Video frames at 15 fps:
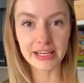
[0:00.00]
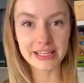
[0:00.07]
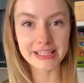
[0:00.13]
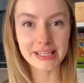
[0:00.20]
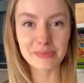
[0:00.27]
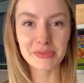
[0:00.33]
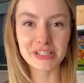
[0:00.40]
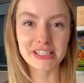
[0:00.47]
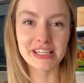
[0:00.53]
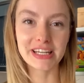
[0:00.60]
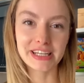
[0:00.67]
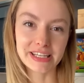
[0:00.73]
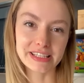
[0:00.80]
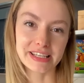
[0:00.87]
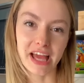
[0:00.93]
Ich nehme
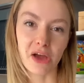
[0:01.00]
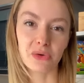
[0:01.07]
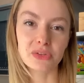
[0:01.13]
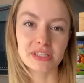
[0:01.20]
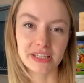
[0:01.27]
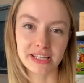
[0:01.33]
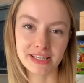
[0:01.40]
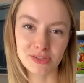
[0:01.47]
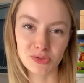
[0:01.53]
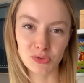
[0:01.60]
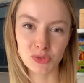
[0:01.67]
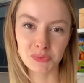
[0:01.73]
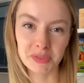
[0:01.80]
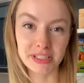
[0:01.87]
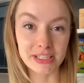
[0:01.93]
täglich
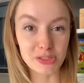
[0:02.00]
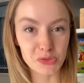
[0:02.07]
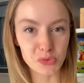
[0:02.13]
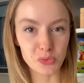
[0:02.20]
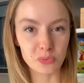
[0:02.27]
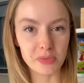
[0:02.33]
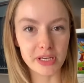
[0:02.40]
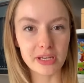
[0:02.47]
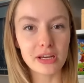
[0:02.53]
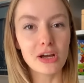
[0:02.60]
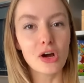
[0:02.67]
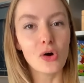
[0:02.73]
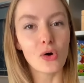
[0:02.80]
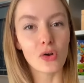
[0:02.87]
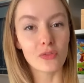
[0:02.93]
Nahrungsergänzungsmittel zu mir
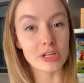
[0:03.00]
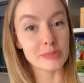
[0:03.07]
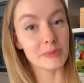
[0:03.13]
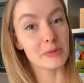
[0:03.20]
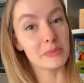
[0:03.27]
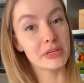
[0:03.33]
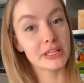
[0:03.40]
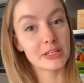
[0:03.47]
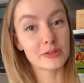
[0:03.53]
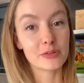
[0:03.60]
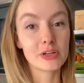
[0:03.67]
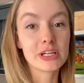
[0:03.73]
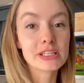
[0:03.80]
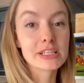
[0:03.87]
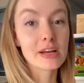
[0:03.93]
und was bei mir nicht
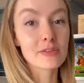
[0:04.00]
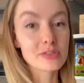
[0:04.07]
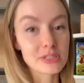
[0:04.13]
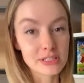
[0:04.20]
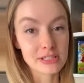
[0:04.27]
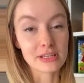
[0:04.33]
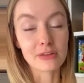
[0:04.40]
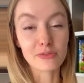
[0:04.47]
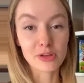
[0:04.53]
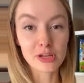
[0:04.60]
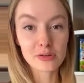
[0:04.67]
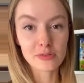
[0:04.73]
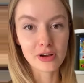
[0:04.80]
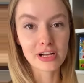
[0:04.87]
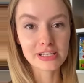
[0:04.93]
fehlen darf, sind auf
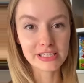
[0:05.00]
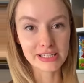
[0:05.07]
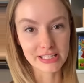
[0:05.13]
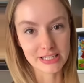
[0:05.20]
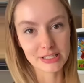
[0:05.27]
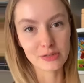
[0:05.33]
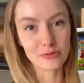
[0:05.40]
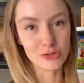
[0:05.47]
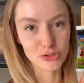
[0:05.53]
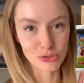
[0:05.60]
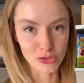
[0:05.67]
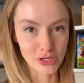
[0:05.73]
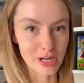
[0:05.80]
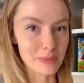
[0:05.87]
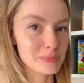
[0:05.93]
jeden Fall die
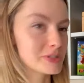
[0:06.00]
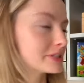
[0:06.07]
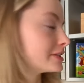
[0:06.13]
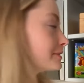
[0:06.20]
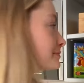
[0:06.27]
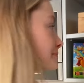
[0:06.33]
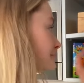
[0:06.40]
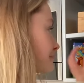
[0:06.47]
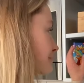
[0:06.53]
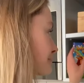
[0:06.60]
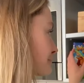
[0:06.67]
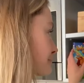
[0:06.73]
Easy-Fischölkapseln.